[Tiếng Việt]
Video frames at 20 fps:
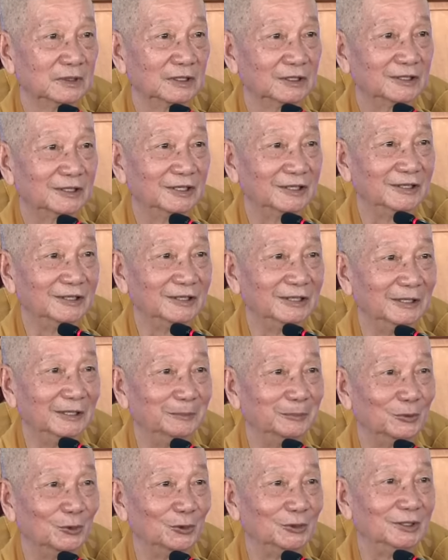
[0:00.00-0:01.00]
Cái kinh
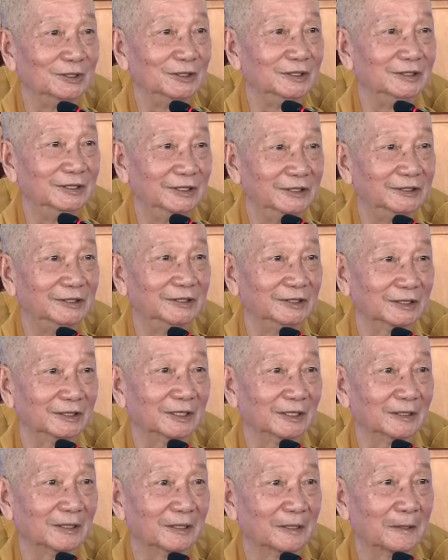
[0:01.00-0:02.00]
nghiệm của những người đi
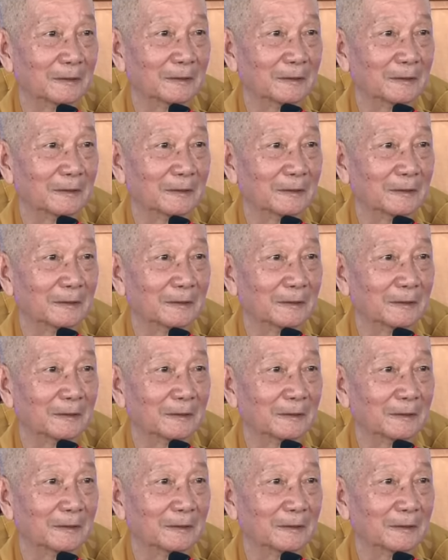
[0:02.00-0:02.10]
trước đây,